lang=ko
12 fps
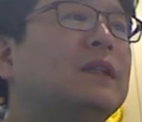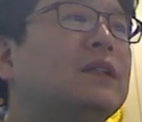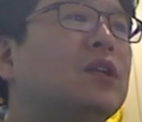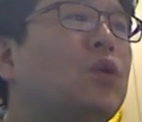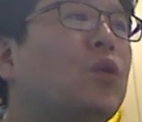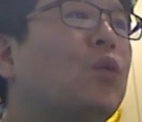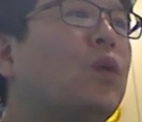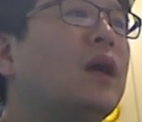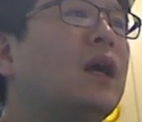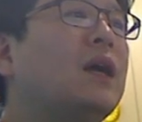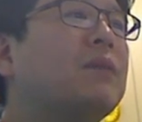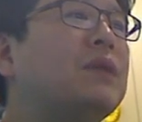근데
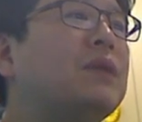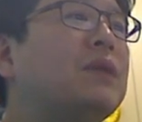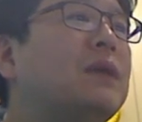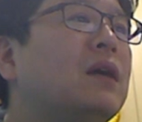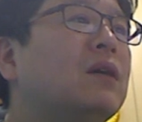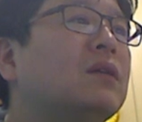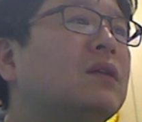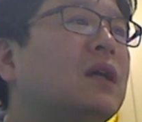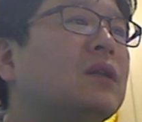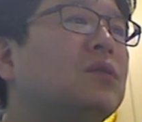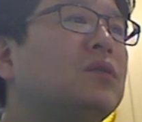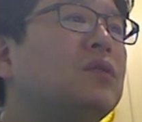효과가
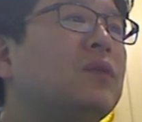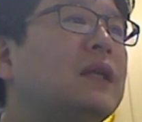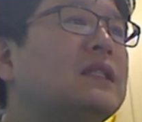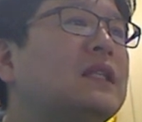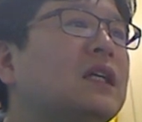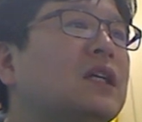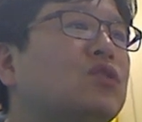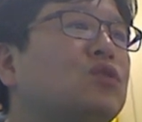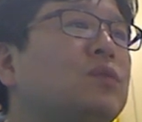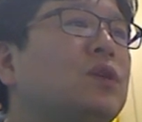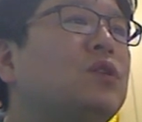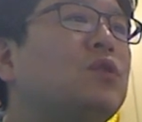미미하거나 또는 환자가
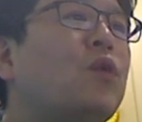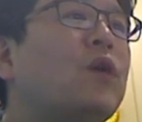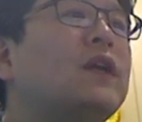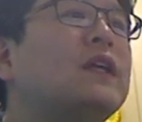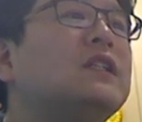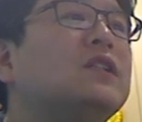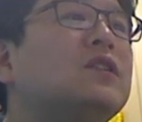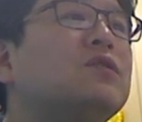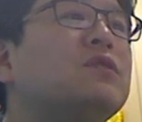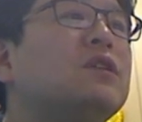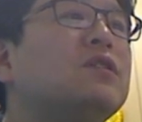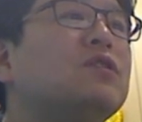수면을 원하실
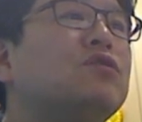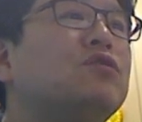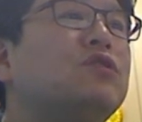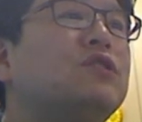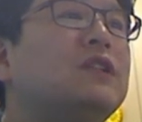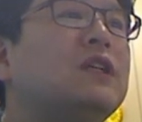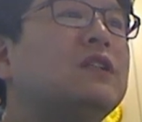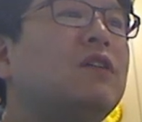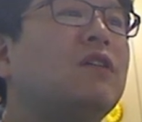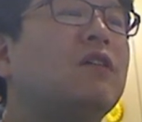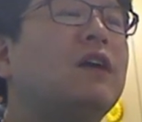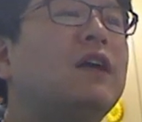경우에는
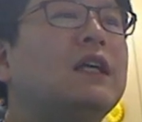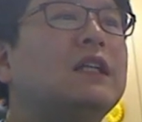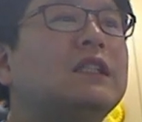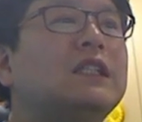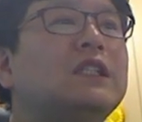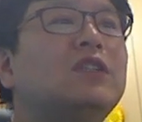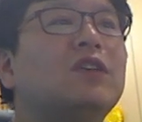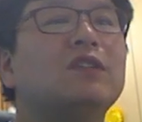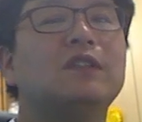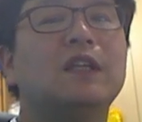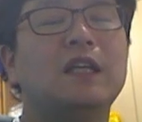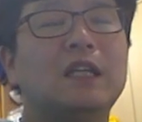수술실에서
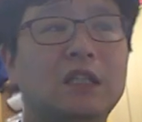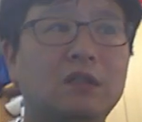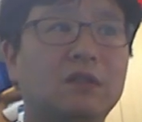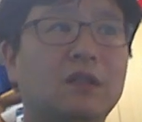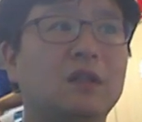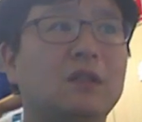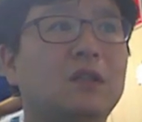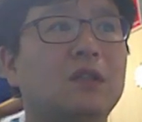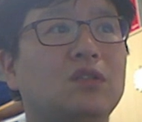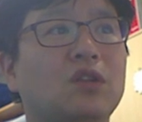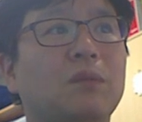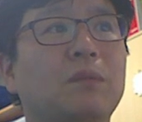진정제
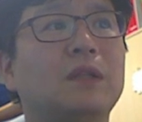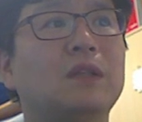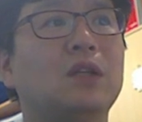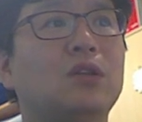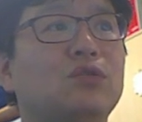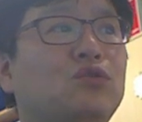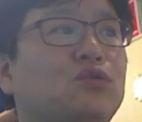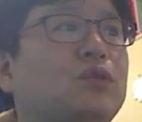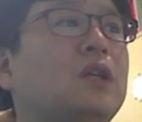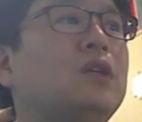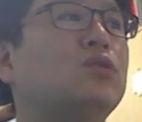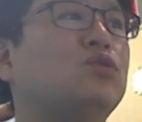희석액을 정맥내로
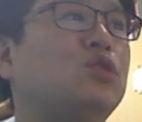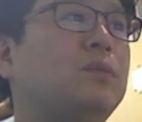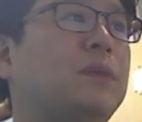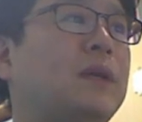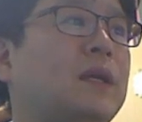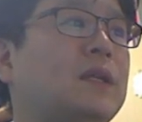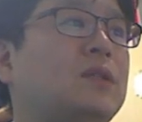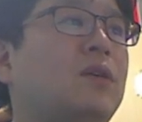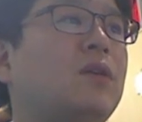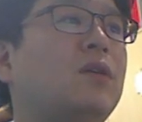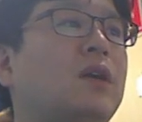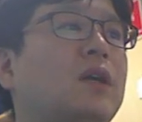추가로
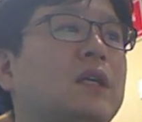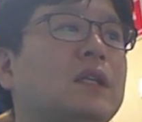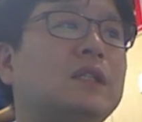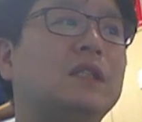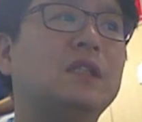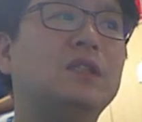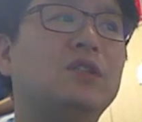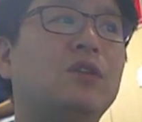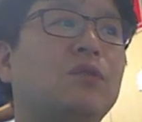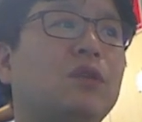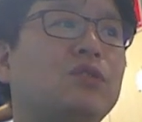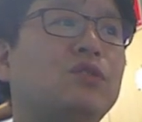주입하여서
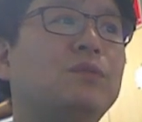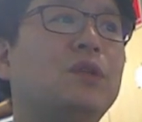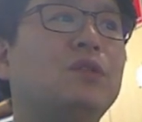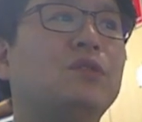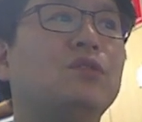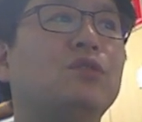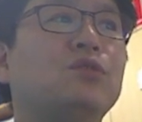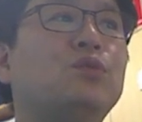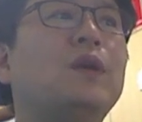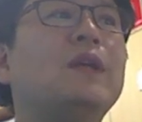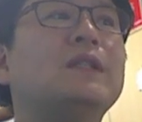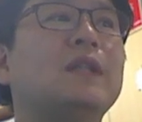진정과 수면을
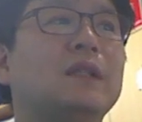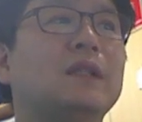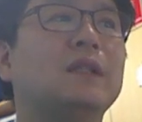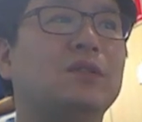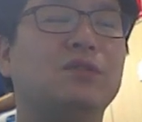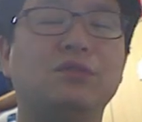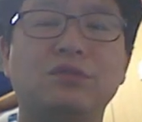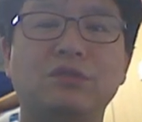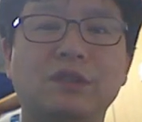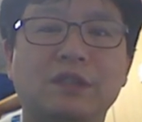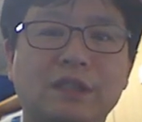유도한 상태에서 수술을